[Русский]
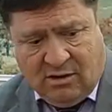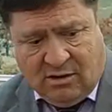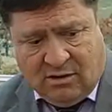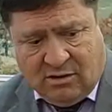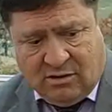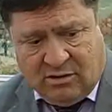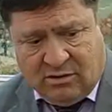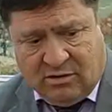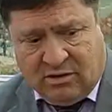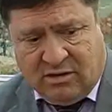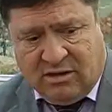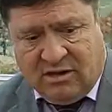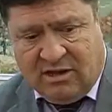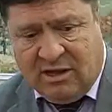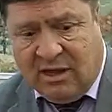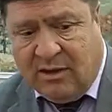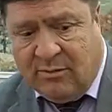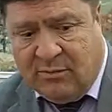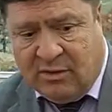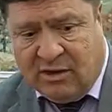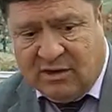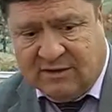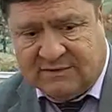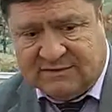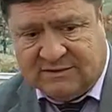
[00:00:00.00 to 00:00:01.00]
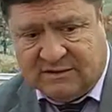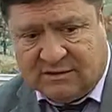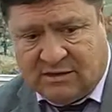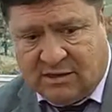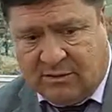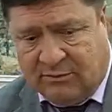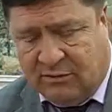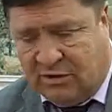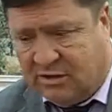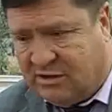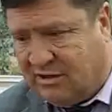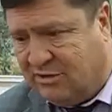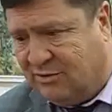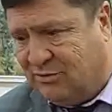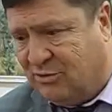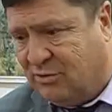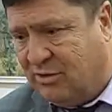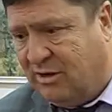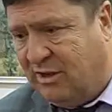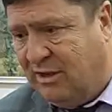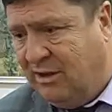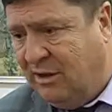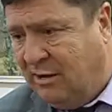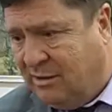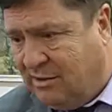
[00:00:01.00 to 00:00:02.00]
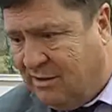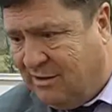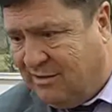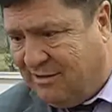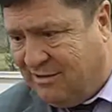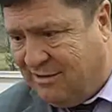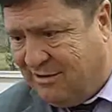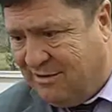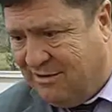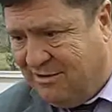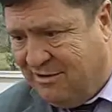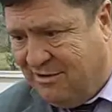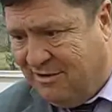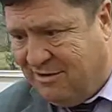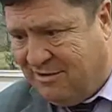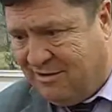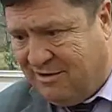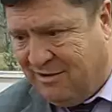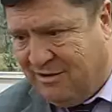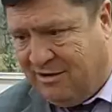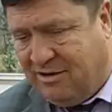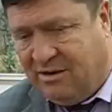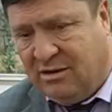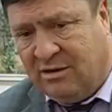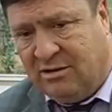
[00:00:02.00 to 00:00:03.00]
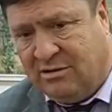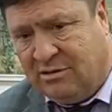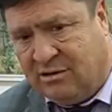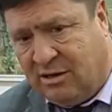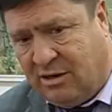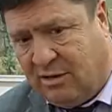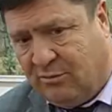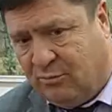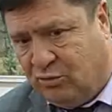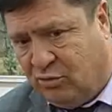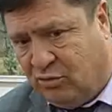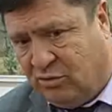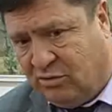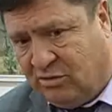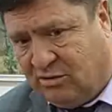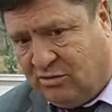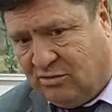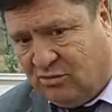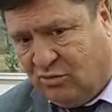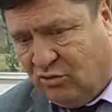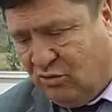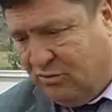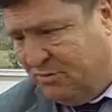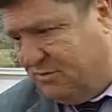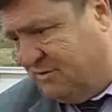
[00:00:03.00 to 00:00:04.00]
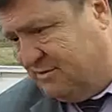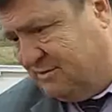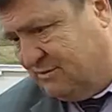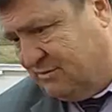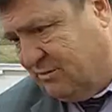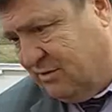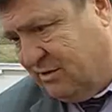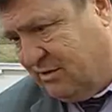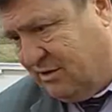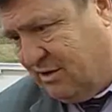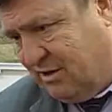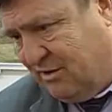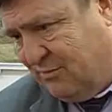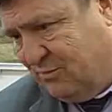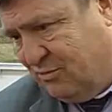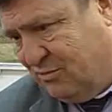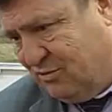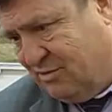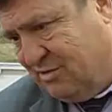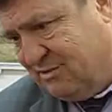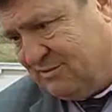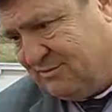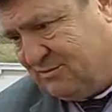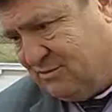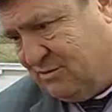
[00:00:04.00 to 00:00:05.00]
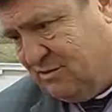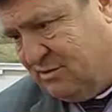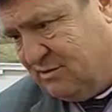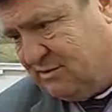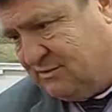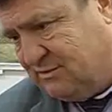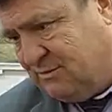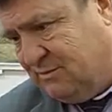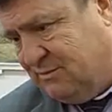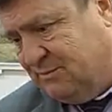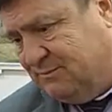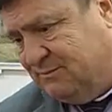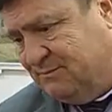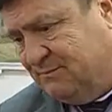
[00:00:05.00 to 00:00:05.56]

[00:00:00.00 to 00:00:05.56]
э, теми языками, которые и хотят дети, и требуют общество, и требует государство.